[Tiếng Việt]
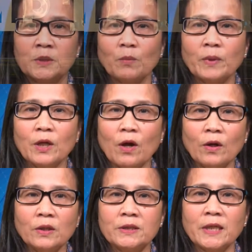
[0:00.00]
Trong khi
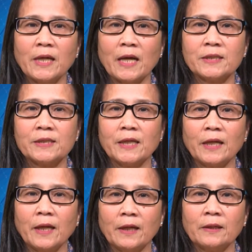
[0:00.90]
đó, trên đài
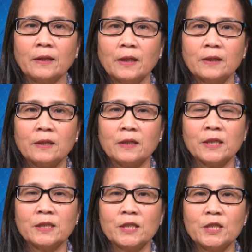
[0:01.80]
CNN, Thượng
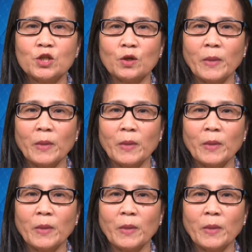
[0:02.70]
nghị sĩ John